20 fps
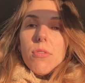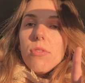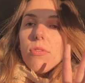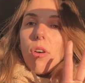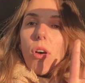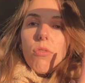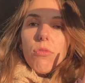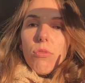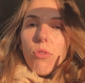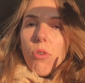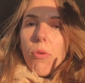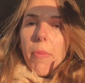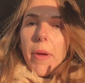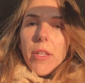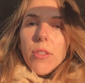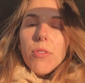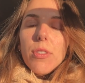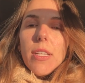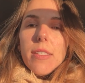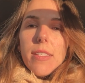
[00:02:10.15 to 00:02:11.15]
só o
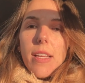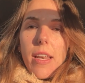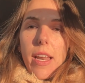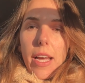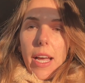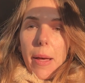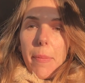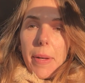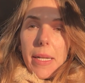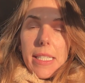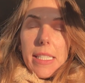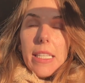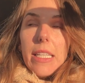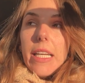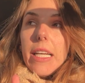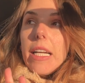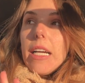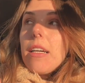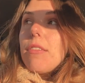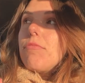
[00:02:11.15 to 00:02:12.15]
documento da CNH
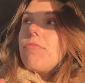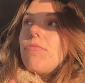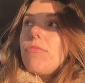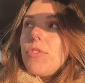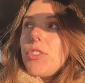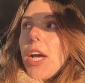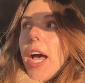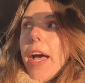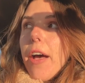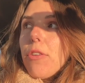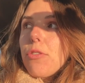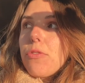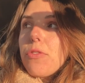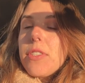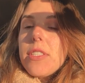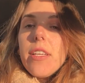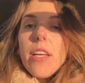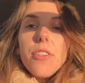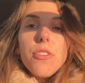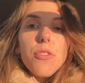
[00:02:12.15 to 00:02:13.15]
brasileira já é o
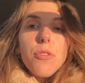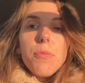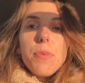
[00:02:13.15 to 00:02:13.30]
suficiente,